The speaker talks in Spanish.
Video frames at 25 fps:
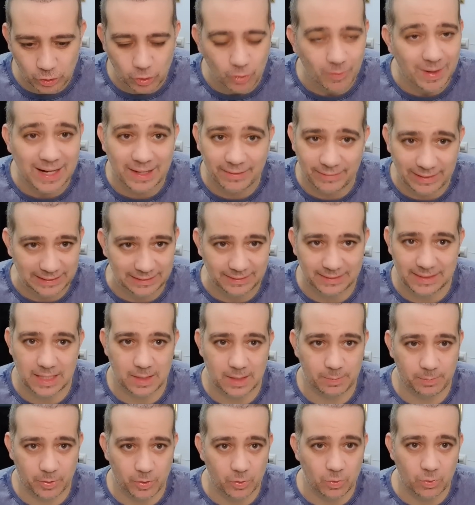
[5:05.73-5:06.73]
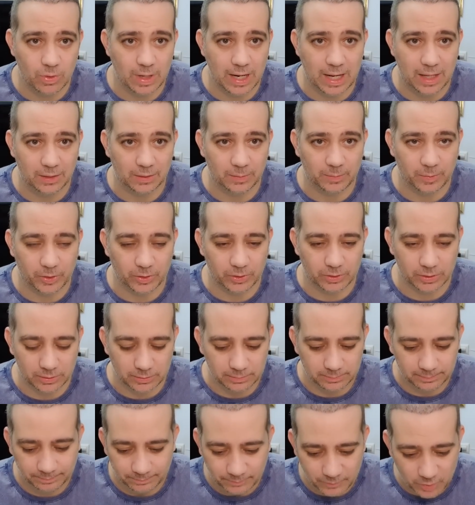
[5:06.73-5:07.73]
esto va a reventar por un lado o por
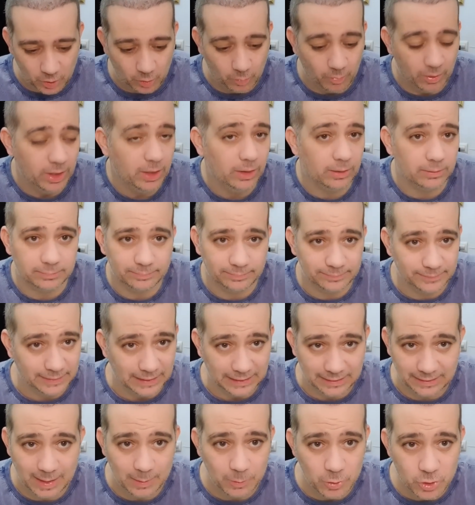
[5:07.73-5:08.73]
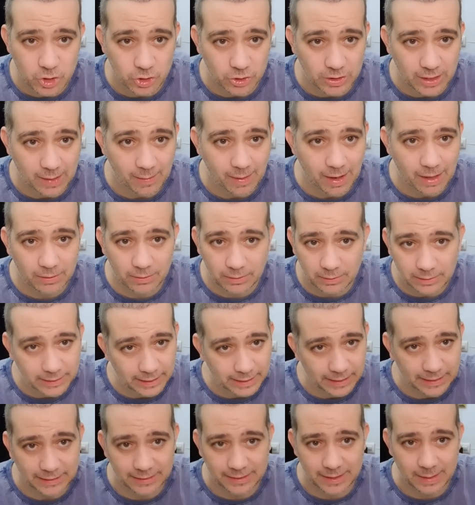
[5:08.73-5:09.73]
otro. Yo como digo, tendré mucho trabajo
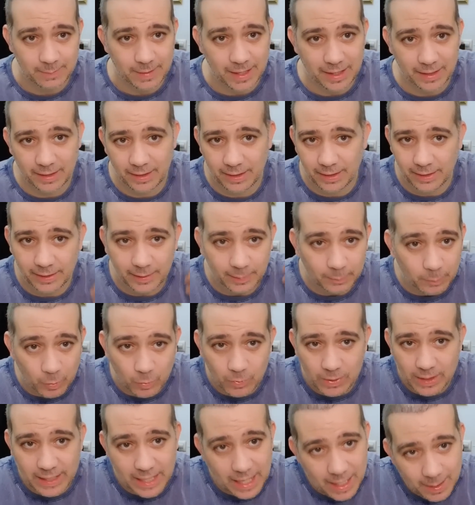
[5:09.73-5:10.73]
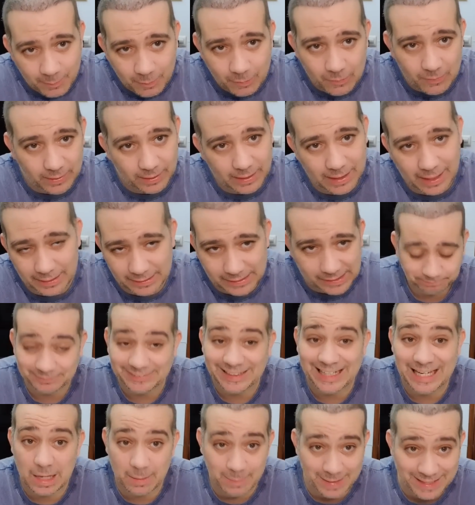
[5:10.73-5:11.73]
en el tema de publicar, publicar.
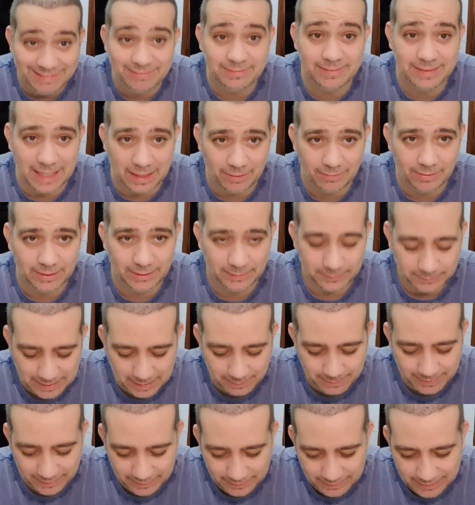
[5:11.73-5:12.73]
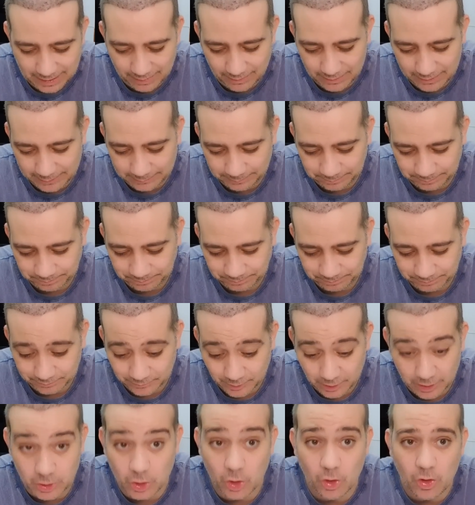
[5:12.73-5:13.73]
Lamentable, lamentable.
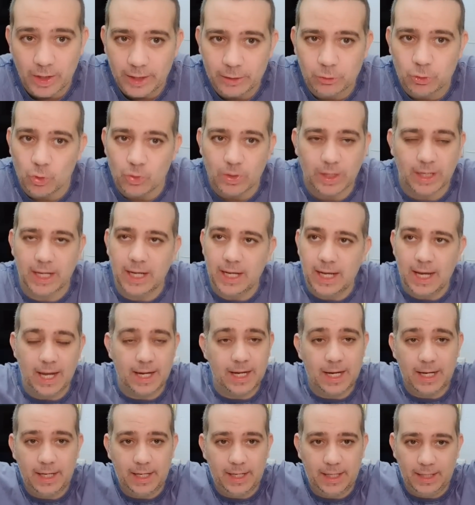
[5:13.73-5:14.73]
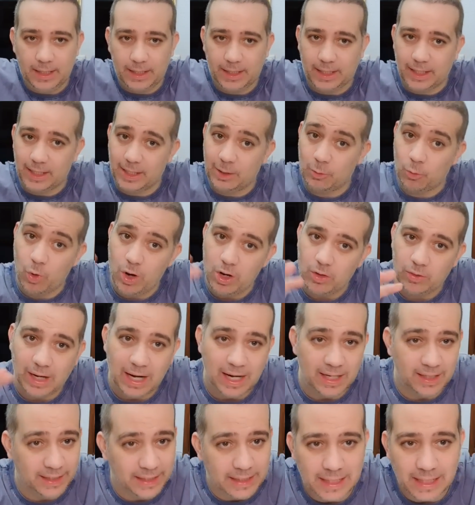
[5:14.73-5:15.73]
Y no es Turquía, que bueno,
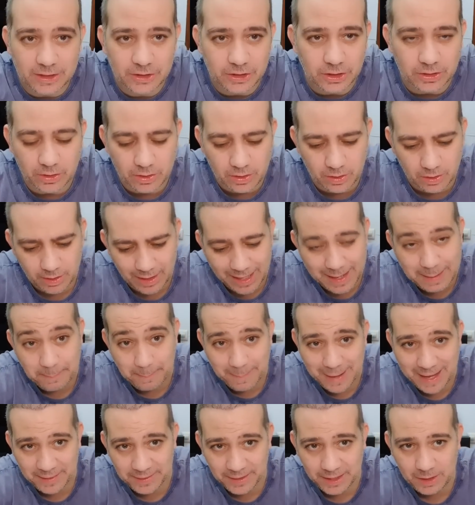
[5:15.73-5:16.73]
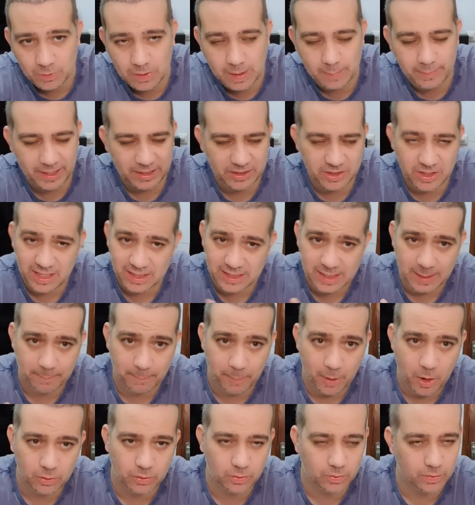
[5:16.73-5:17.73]
la legislación, no, no, en Madrid, una operación hace
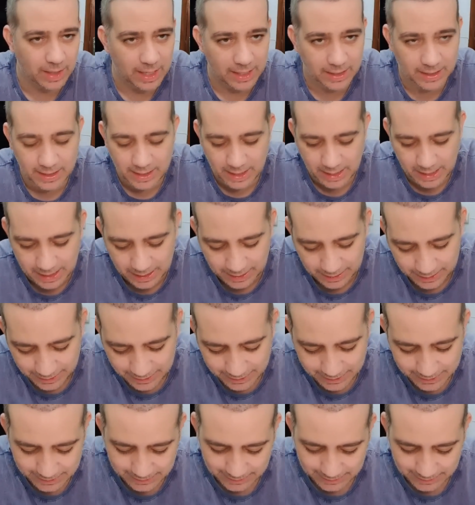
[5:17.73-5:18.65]
poco, en una clínica